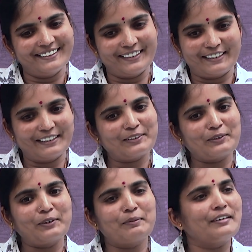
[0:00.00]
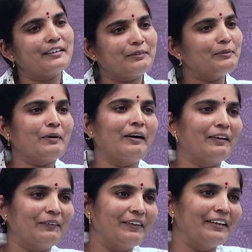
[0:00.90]
షేర్ చేసుకోవడం అంటే
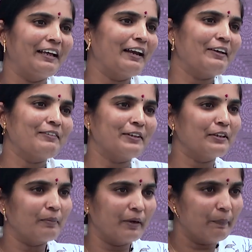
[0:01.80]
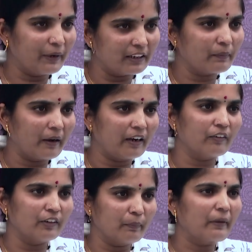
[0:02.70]
బాగానే ఉంది నా లైఫ్ అంతా ఇప్పుడైతే బాగానే
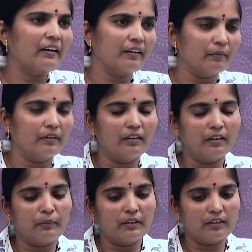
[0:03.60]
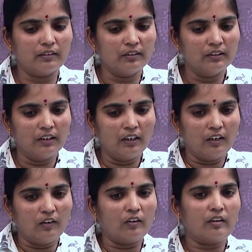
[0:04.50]
ఉంది పర్ ఏమంటారు
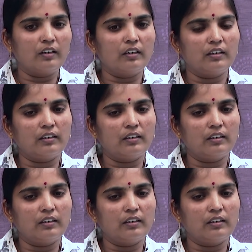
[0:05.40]
ఒక